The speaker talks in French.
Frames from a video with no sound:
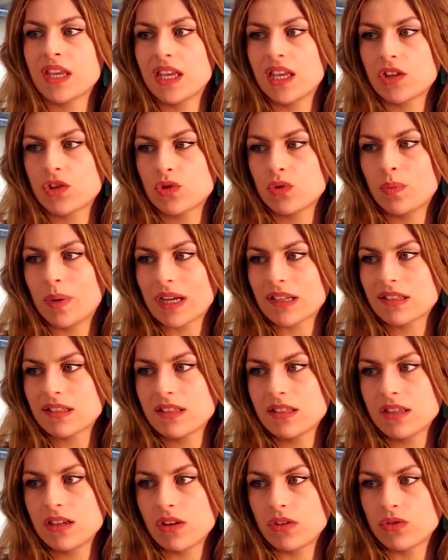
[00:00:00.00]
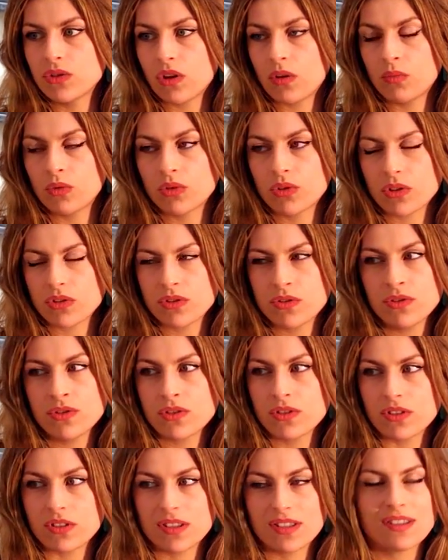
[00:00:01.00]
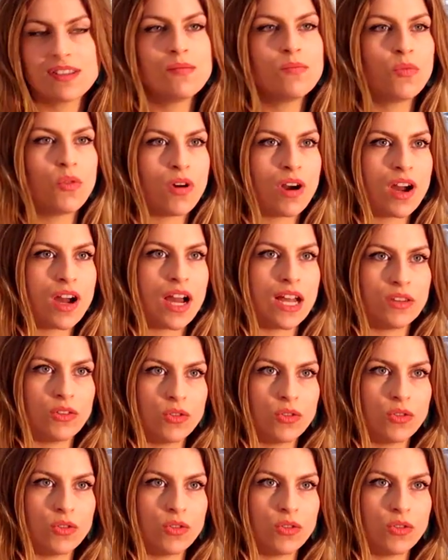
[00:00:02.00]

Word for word: Et je suis partie durant mon cursus six mois à